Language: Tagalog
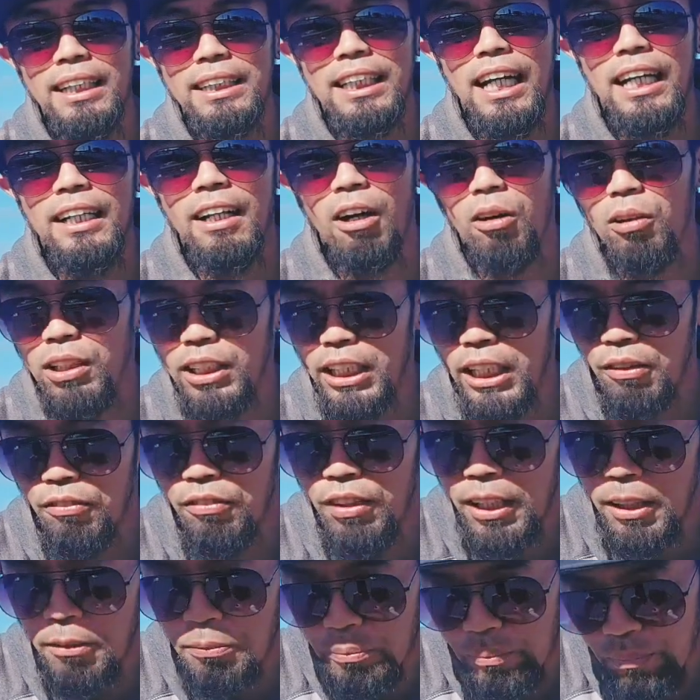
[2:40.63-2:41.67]
Kasanaol
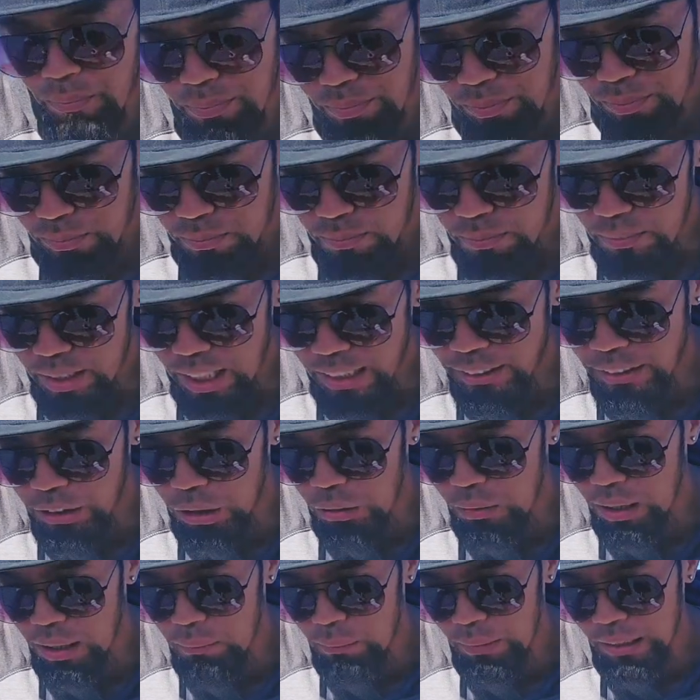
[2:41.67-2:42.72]
TV.
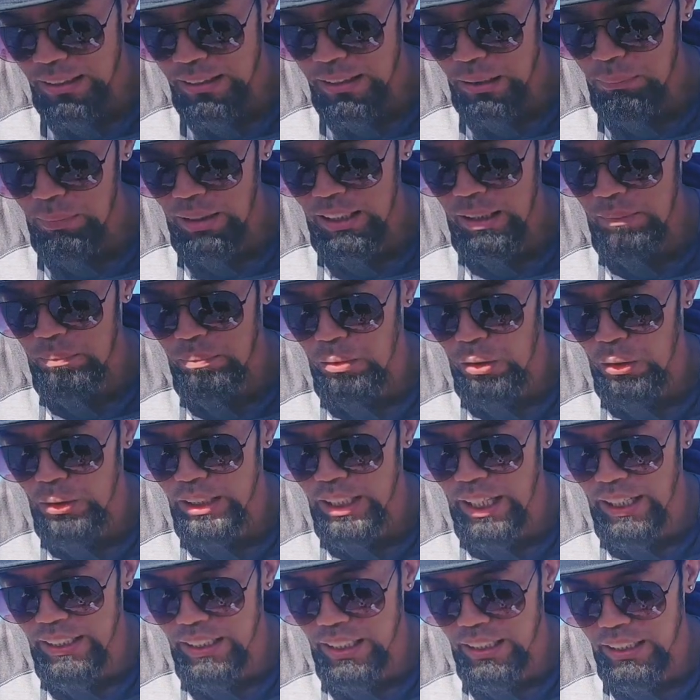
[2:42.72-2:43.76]
So ang principal
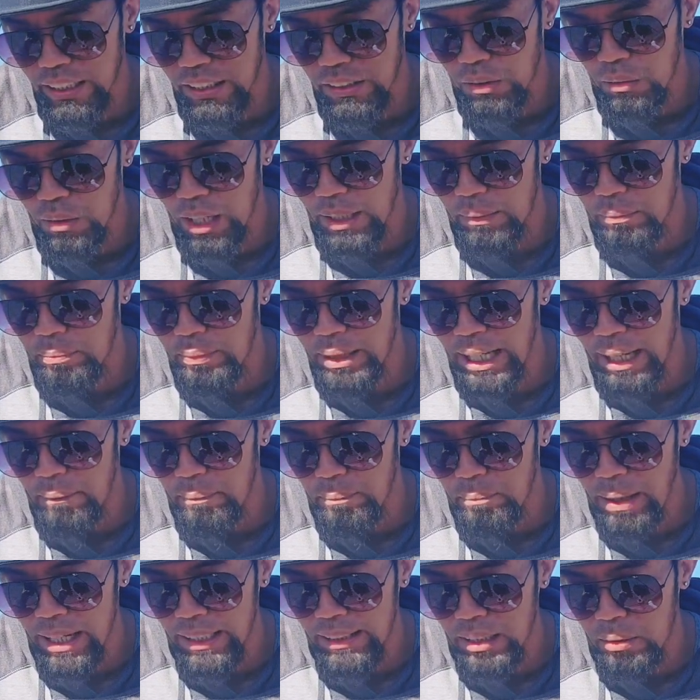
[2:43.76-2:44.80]
employer niya dito ay
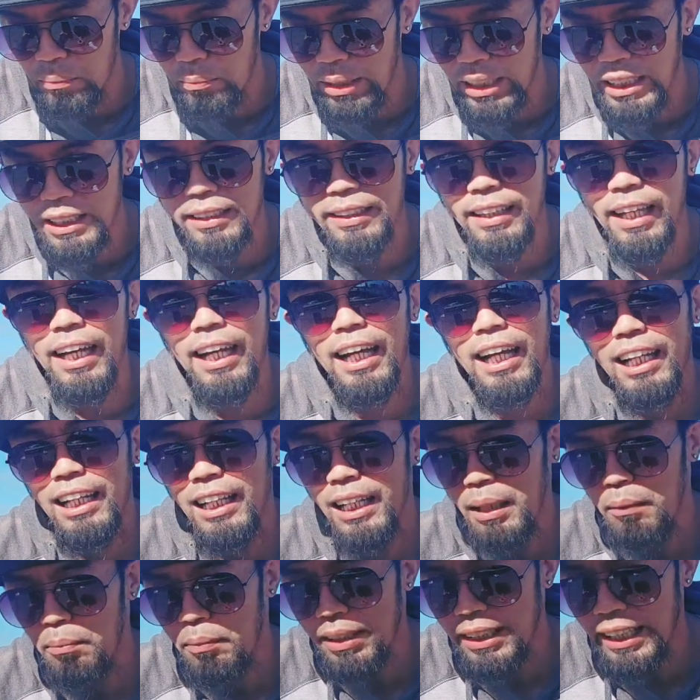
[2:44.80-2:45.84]
Beta Built
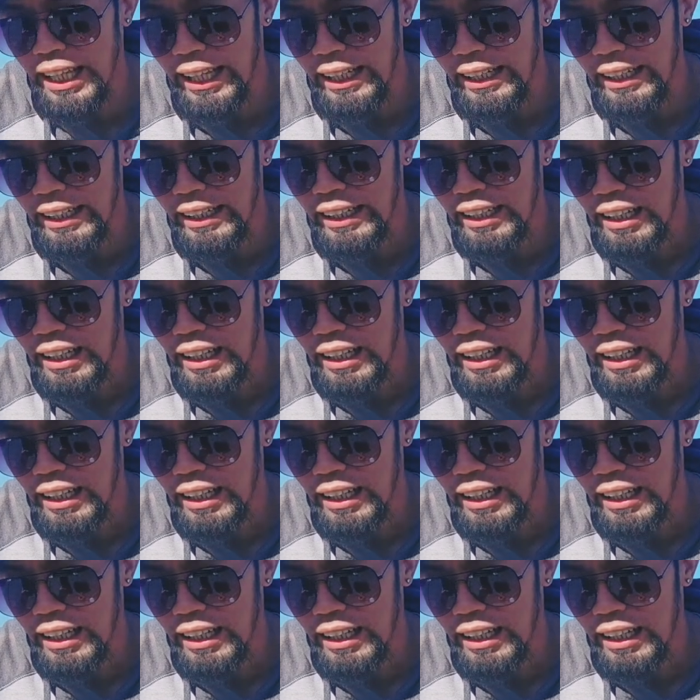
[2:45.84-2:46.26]
Limited.